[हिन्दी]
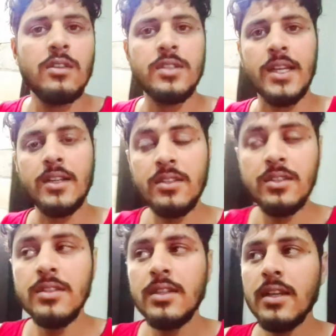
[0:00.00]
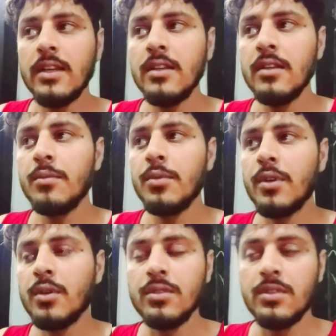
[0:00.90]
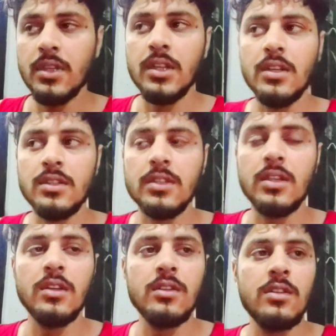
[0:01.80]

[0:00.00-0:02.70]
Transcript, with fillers: सेकंड चीज़ ये है कि ये पोटी खुद से नहीं कर सकता